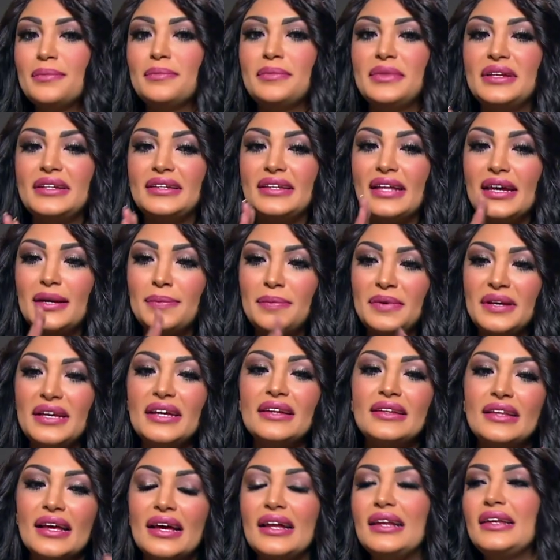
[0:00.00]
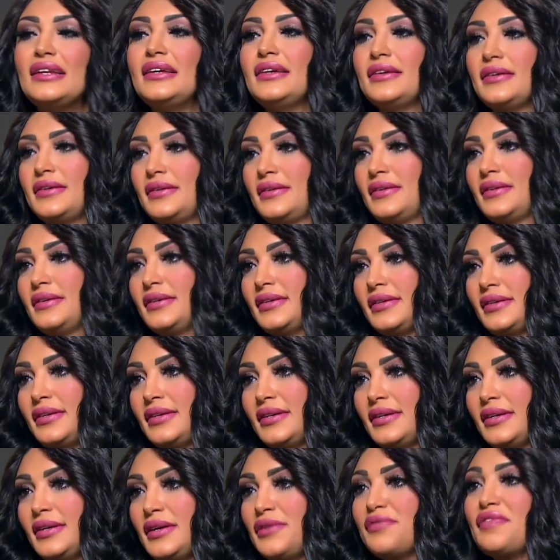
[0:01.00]
من تربيتها ليه
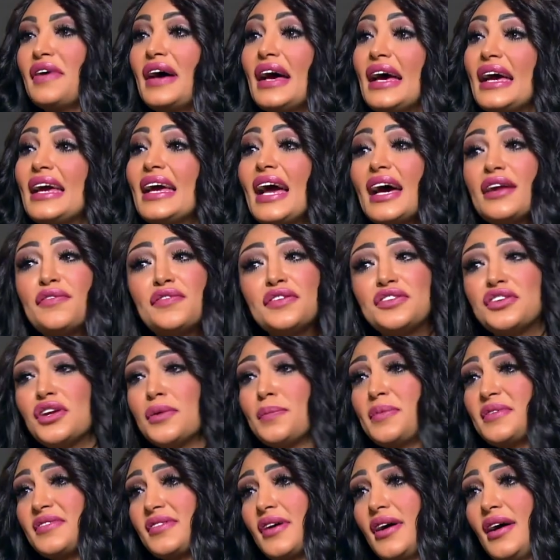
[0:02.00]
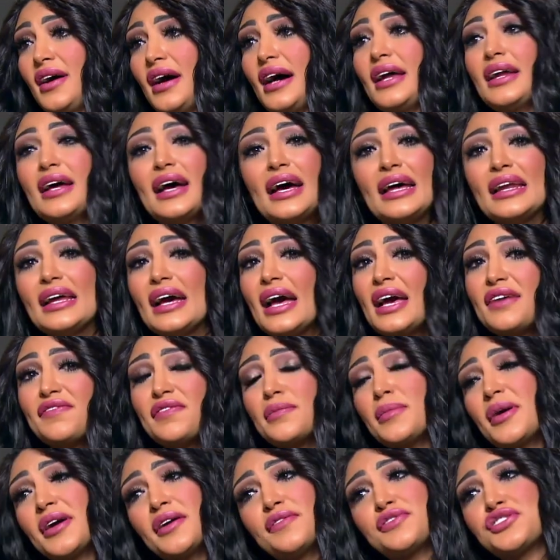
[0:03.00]
فهي عارفه تربي صح انا انا
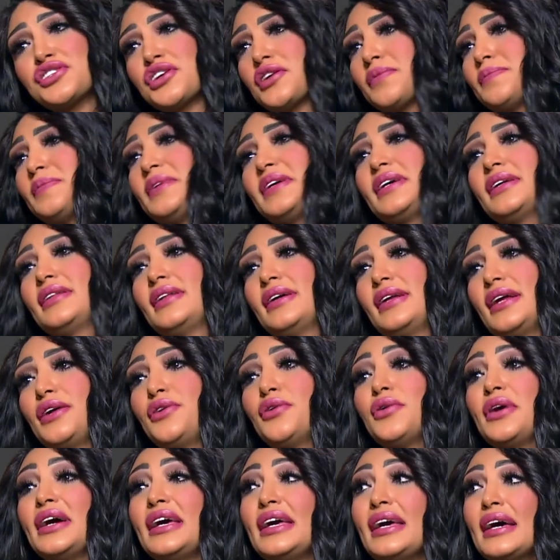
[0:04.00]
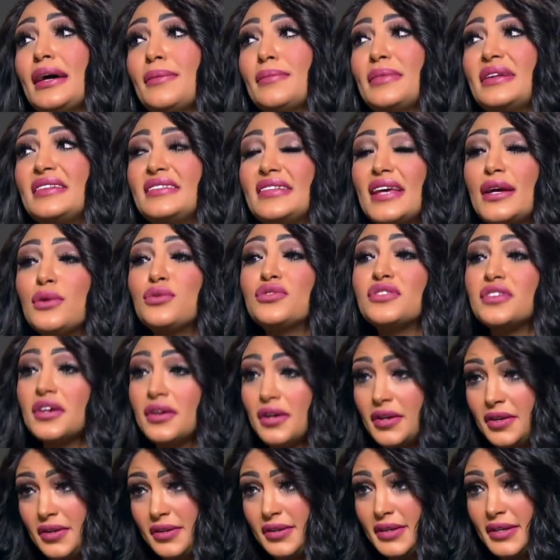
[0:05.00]
خايفه ما اعرفش اربي كده لانه هي مدياله
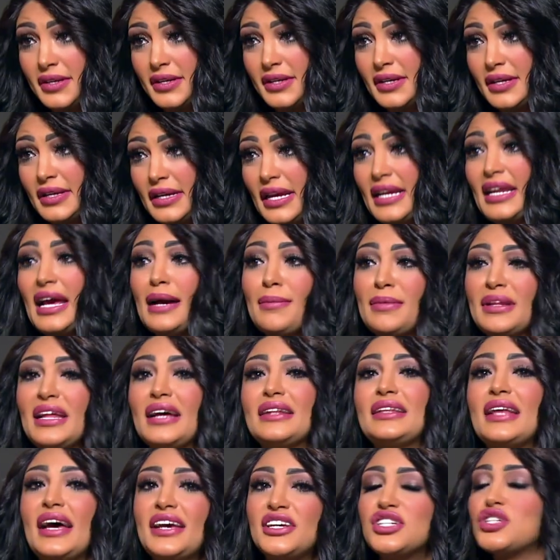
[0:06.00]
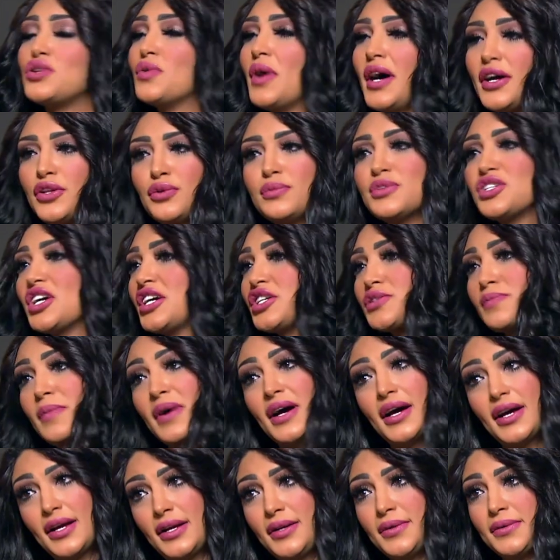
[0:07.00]
ثقه يعني احمد حتى عايش لوحده مش عايش
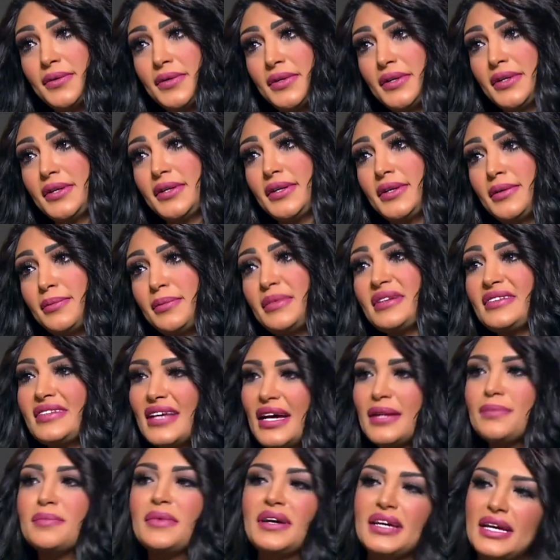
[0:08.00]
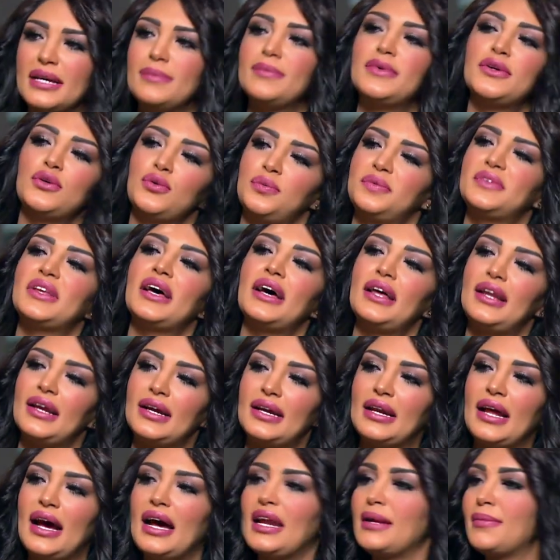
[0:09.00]
مع اهله من ساعه ما كبر وبتاع
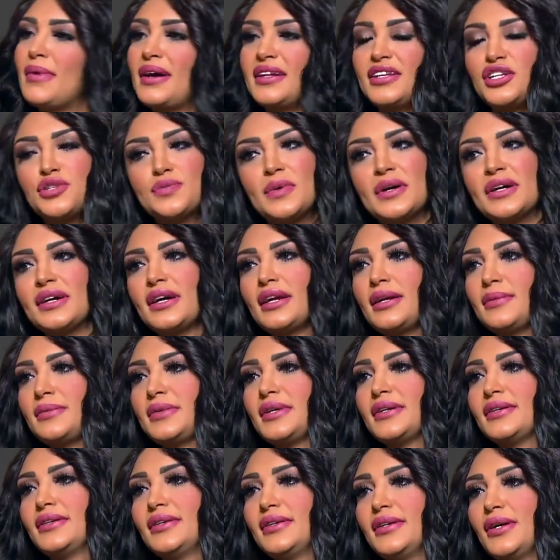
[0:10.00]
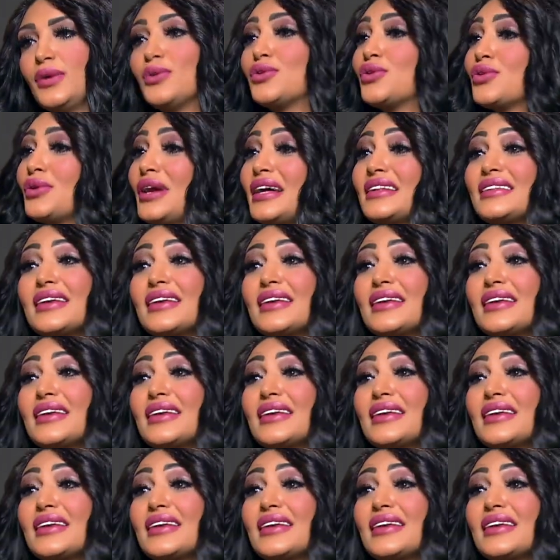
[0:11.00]
لك لا انا ما عنديش بقى الكلام ده قلت له لا